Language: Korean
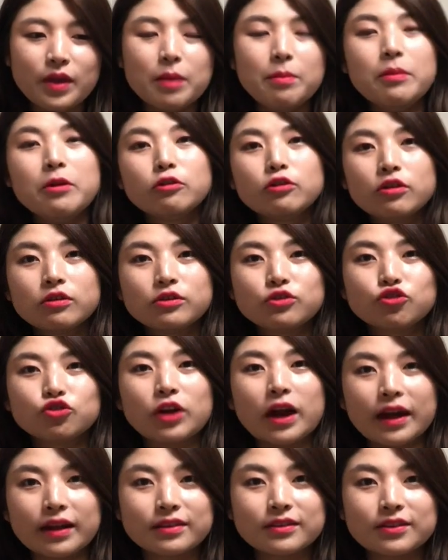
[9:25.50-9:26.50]
멜로디언인 줄
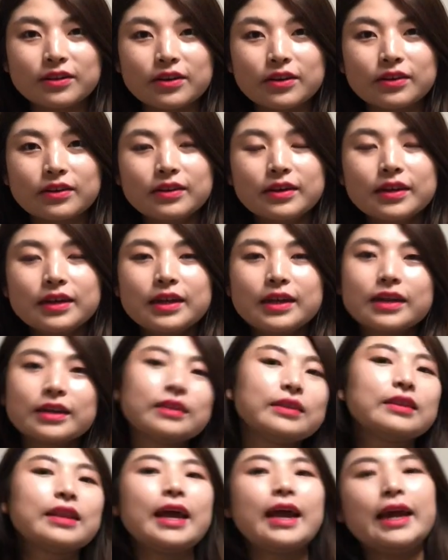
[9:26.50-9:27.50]
알았어요
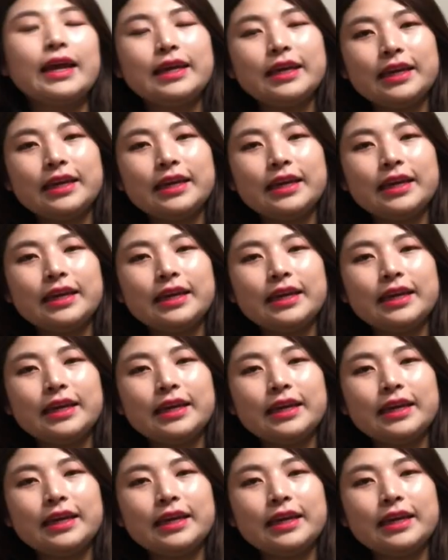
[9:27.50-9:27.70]
근데